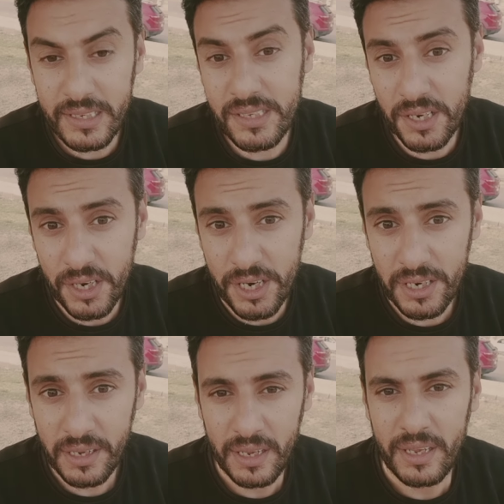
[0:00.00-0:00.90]
الذكر
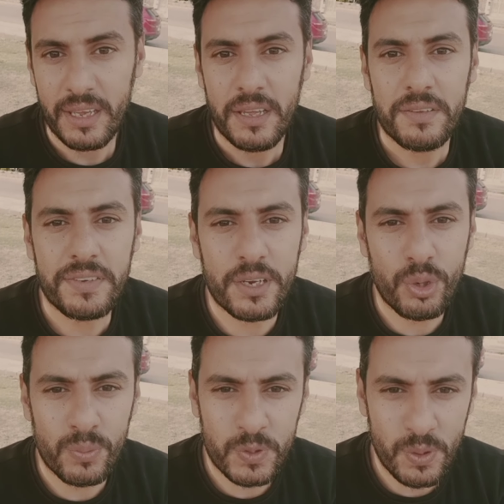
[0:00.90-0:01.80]
في
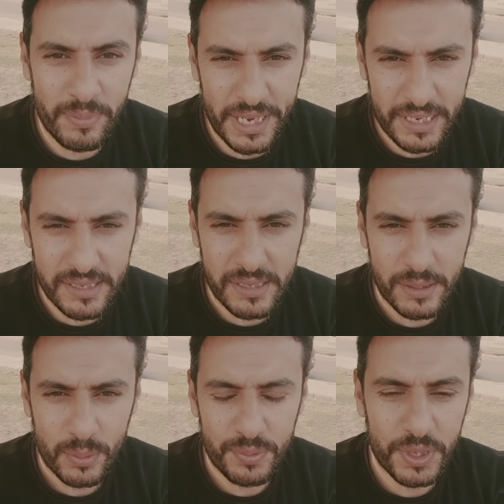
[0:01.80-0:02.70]
كروموسوم X
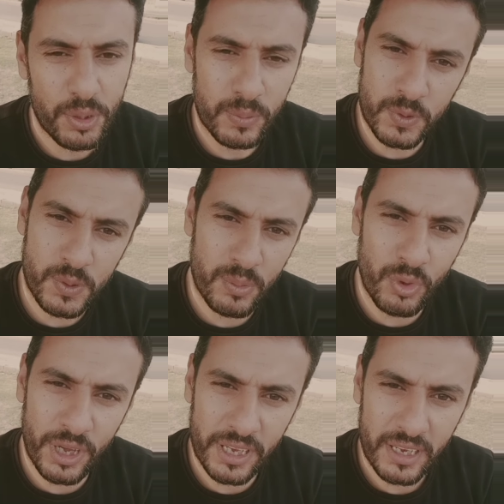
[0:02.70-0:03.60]
وفي
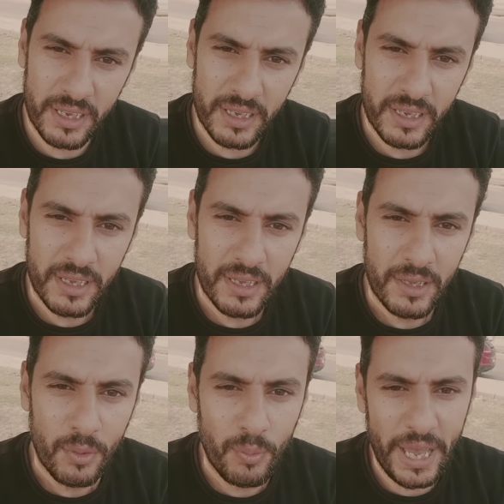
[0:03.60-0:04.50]
كروموسوم Y
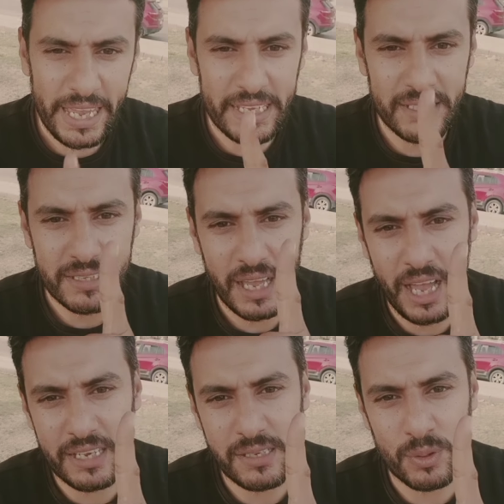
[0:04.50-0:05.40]
واحد
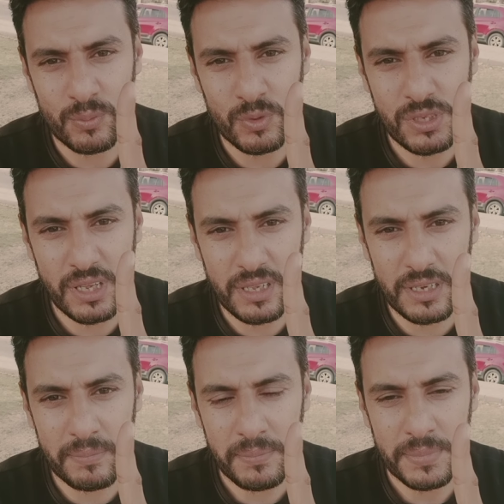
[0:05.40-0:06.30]
عصبي
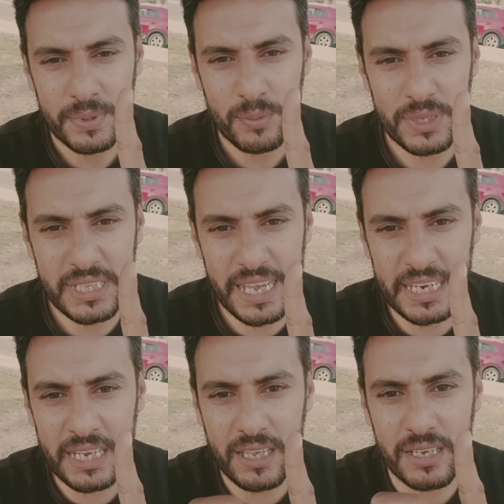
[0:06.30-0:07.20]
مستقيم
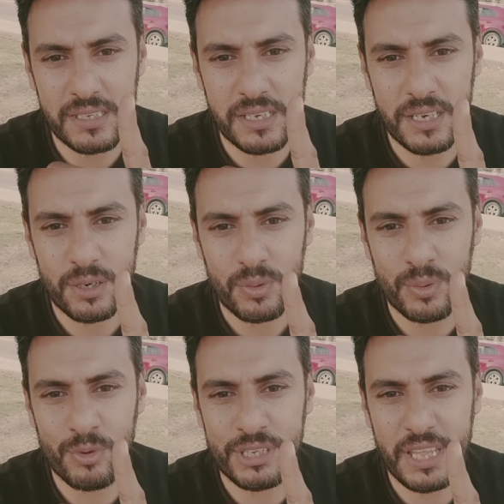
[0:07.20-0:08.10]
والتاني قصير
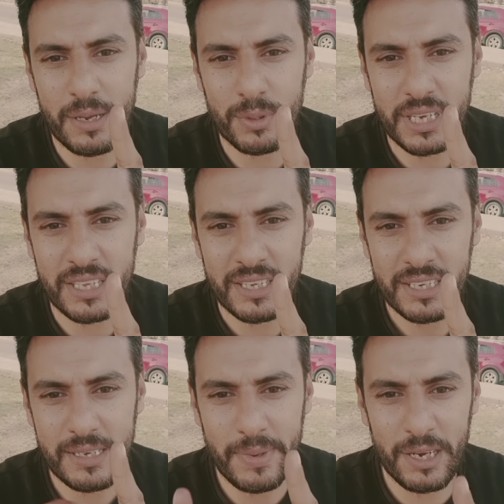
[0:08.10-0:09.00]
وملتوي كده
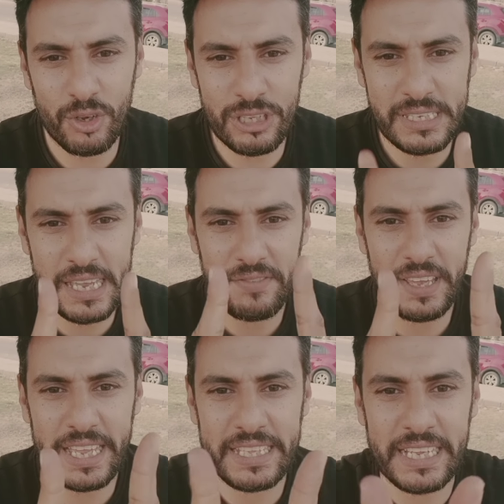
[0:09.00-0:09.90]
يبقى الأنثى
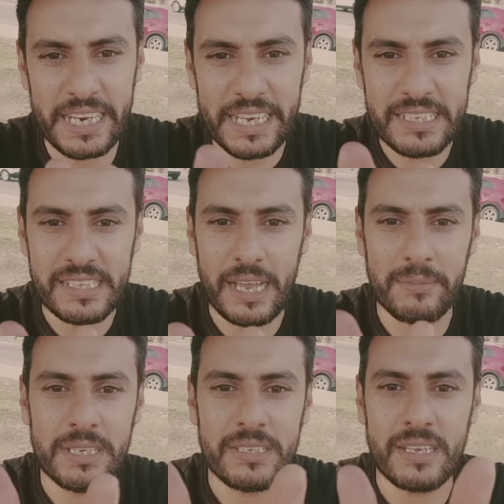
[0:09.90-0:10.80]
فيها 2 X
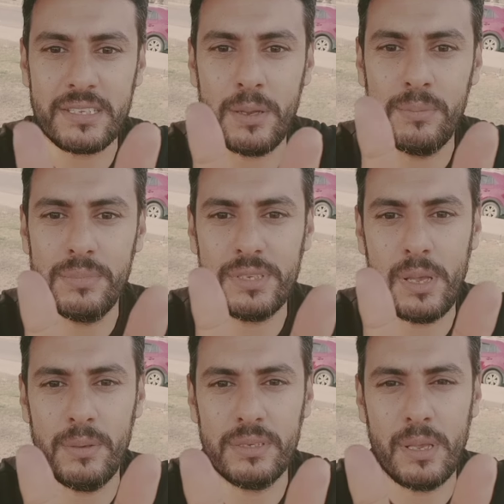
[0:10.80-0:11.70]
عاملين زي صب
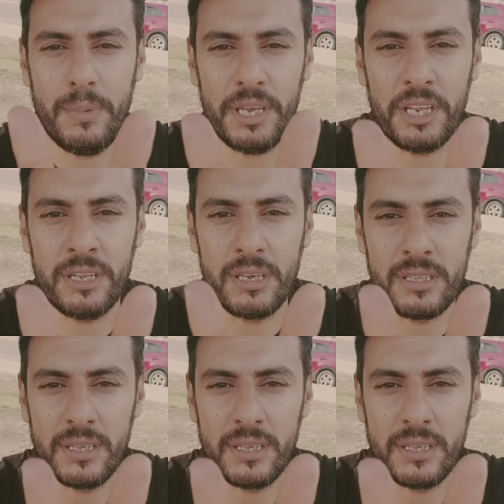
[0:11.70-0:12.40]
صبعين